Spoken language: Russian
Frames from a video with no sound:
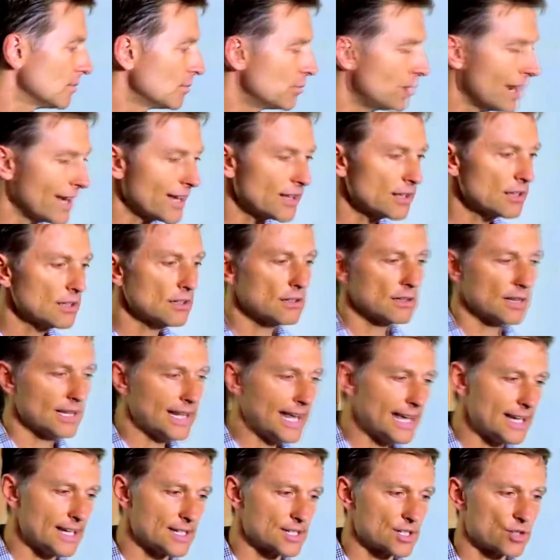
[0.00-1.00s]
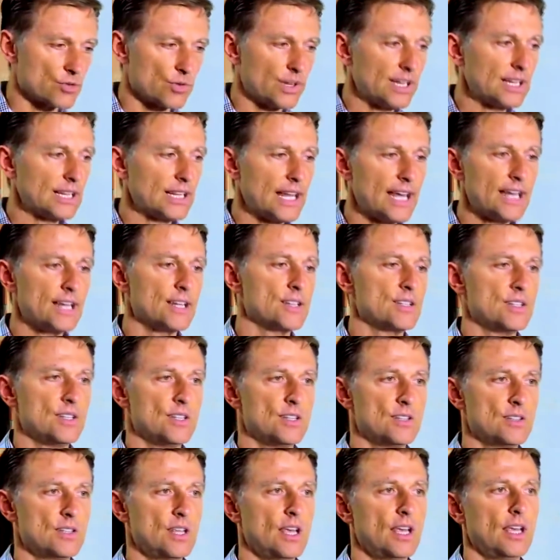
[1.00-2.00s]
Обычный листовой
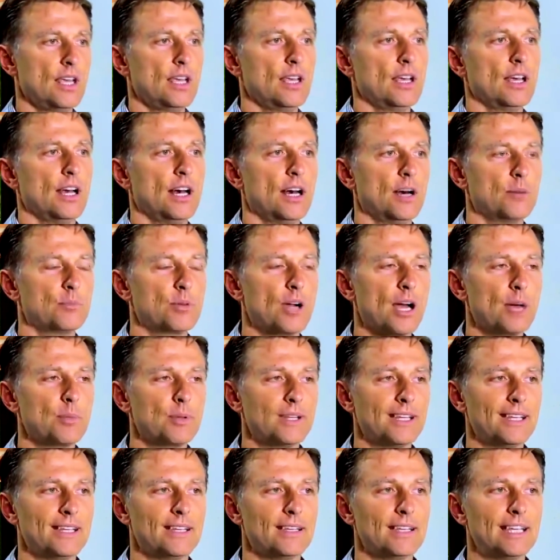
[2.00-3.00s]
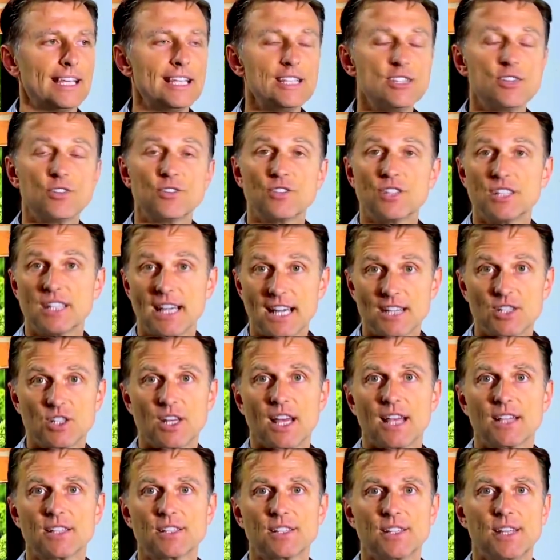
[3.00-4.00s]
салат. Его, пожалуй, переварить
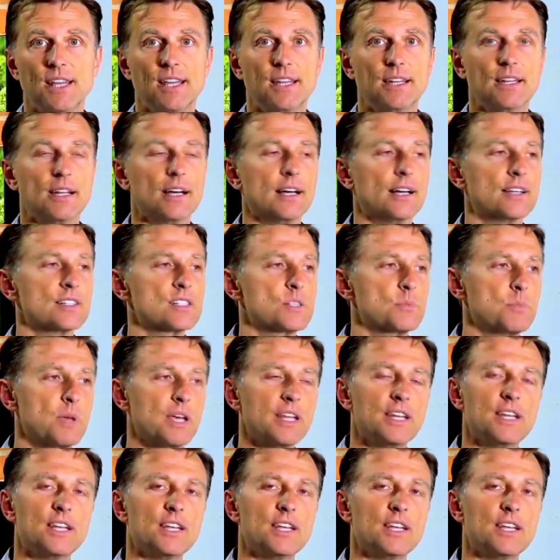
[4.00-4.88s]
легче, чем шпинат или